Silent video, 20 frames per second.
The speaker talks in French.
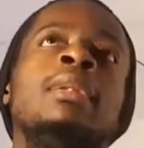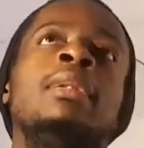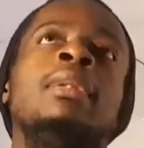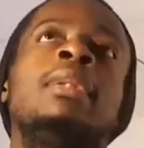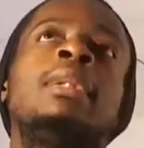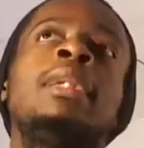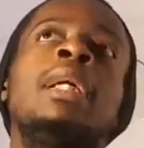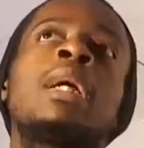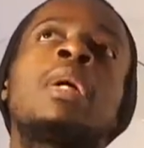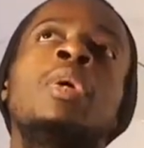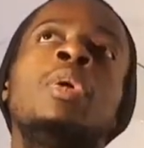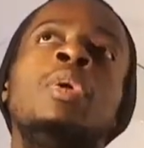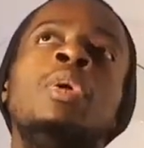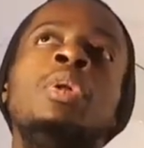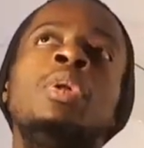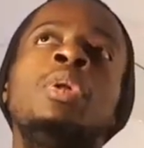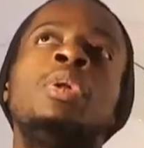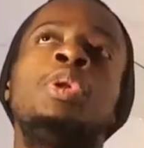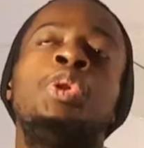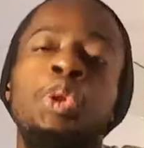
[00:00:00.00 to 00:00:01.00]
C'est que
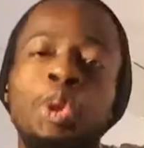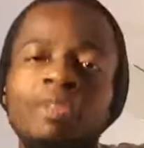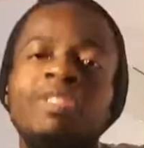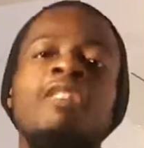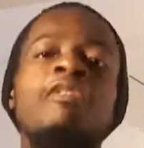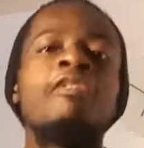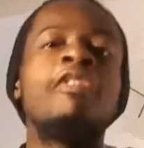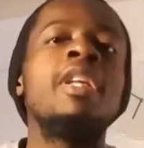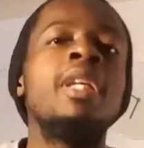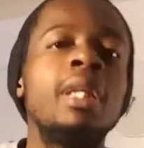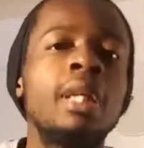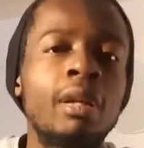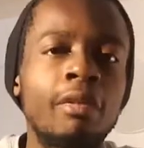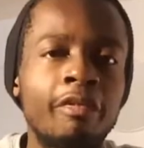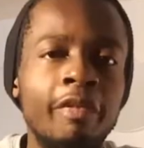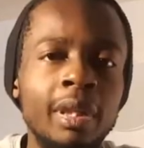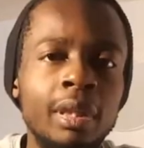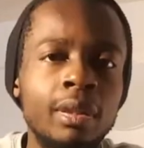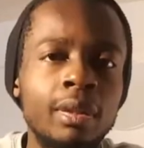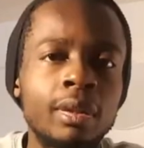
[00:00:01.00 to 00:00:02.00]
Dieu va venir en
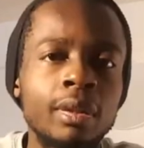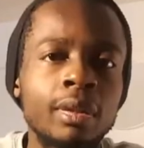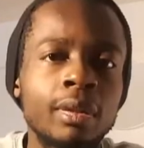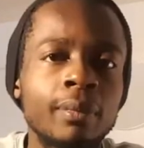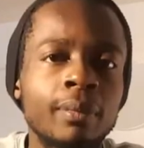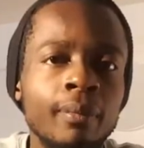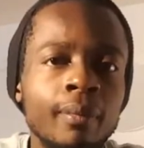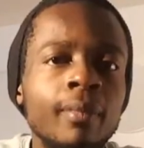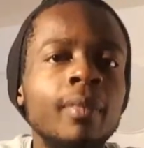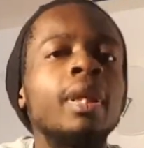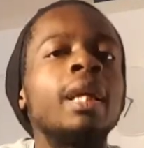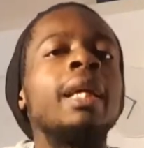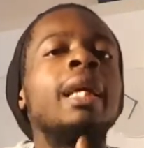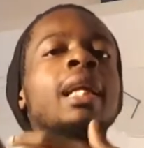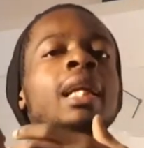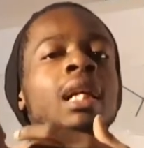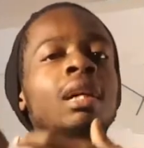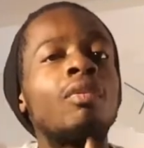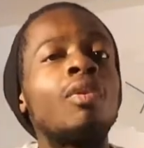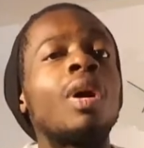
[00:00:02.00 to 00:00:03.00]
fait. Et
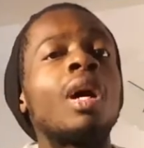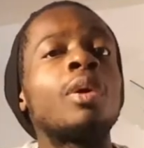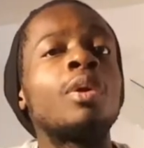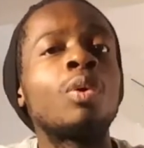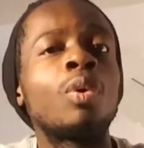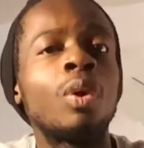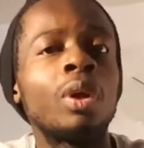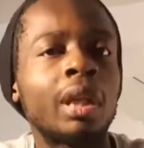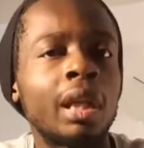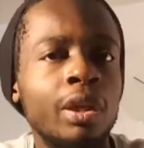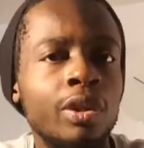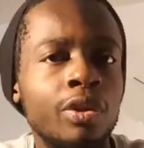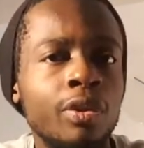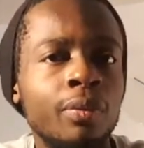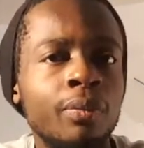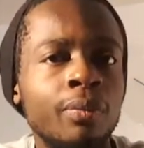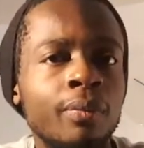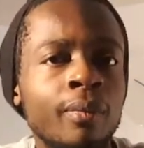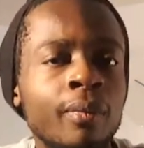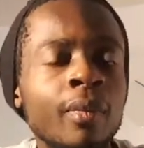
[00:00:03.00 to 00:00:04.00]
les gens vont rendre compte à
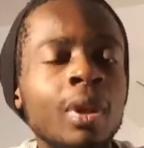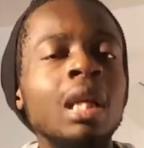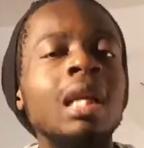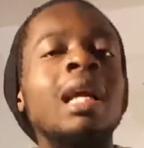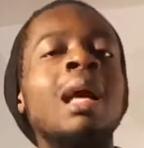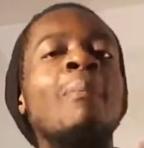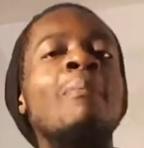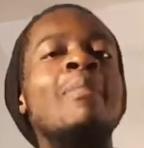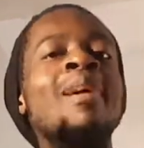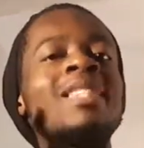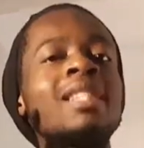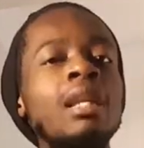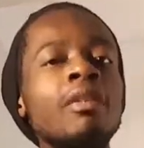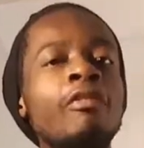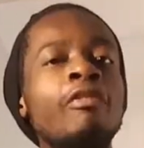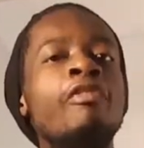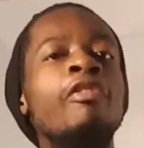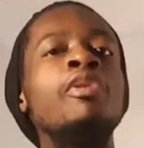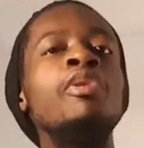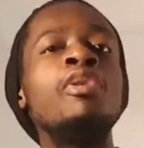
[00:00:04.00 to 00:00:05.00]
Dieu. Mais cette
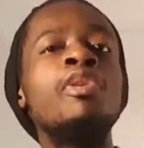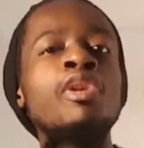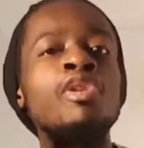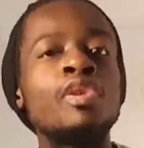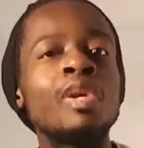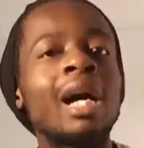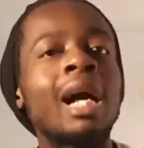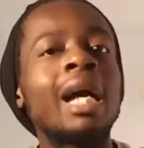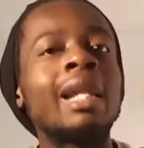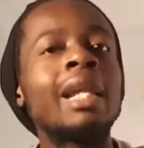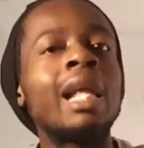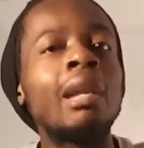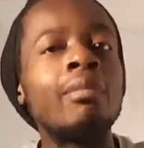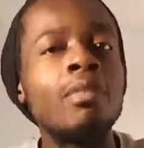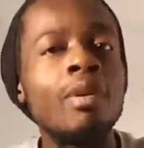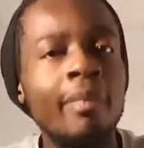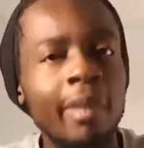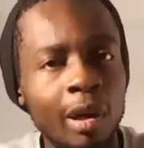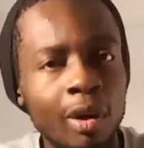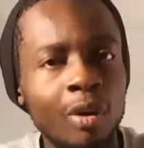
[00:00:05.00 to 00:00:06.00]
venue de Dieu en
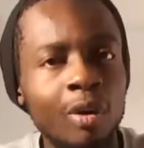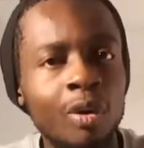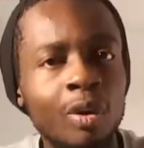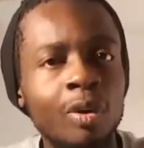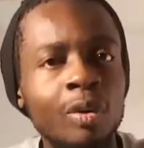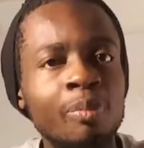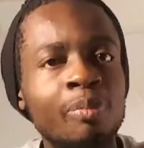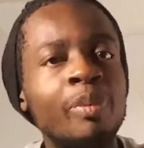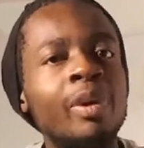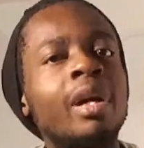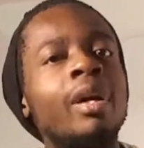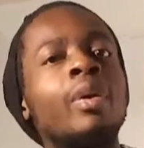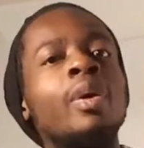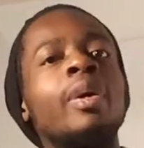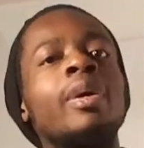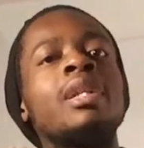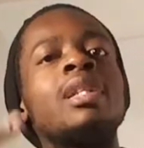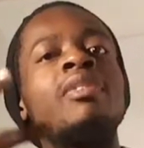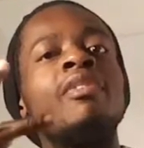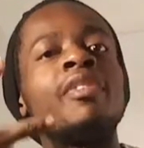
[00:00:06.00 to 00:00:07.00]
elle-même encore peut encore
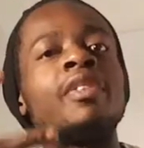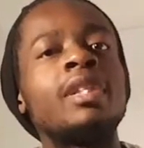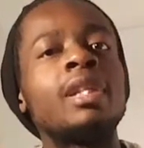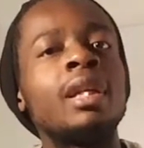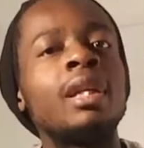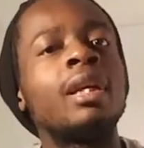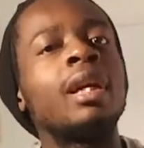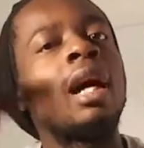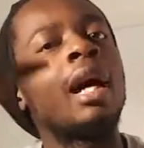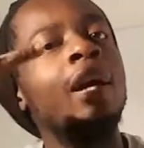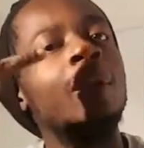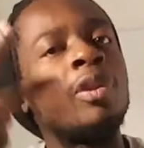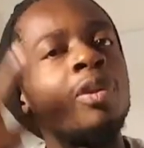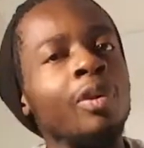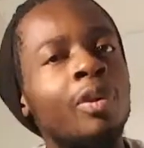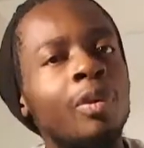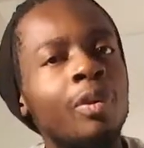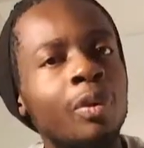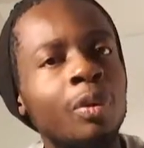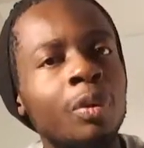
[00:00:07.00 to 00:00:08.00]
divisée en
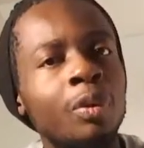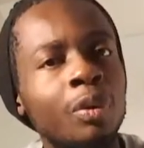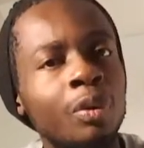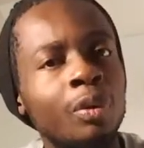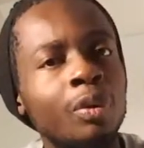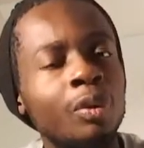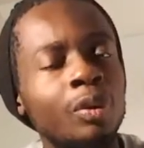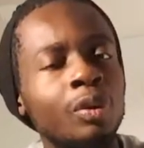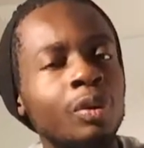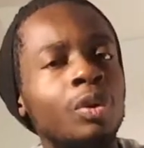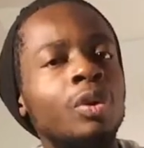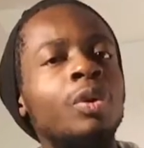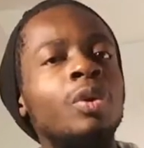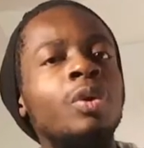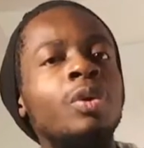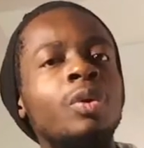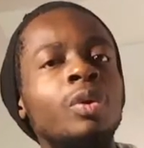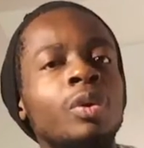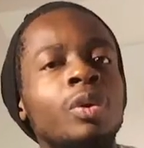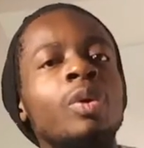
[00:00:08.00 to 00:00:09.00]
deux,
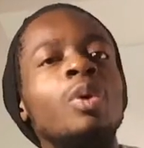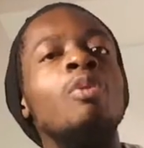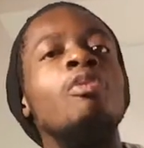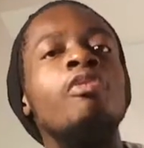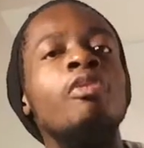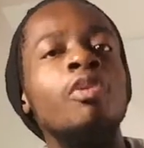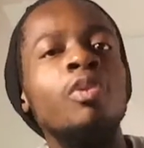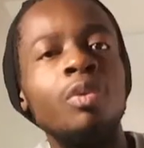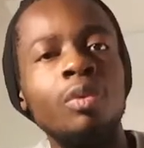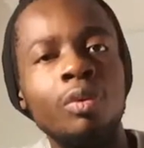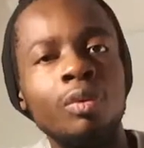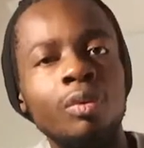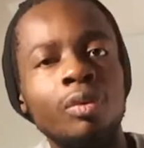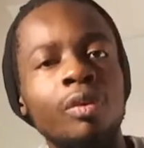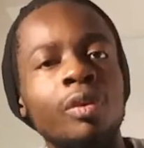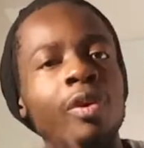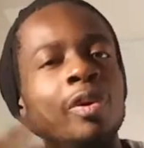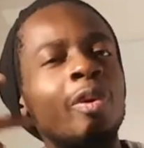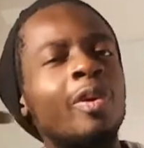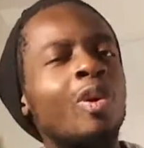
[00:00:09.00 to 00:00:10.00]
deux, deux venues,
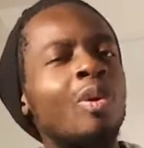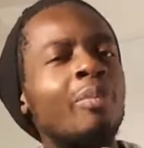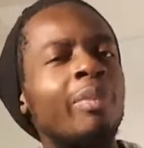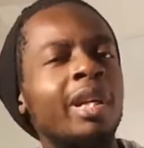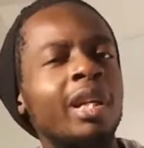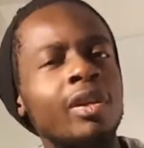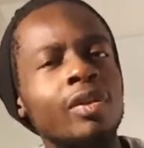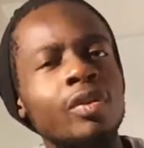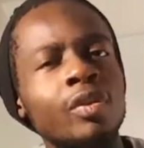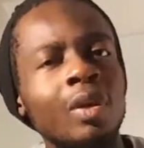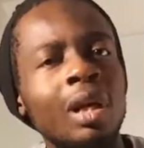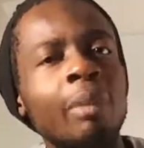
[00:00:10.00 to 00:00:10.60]
deux compréhensions.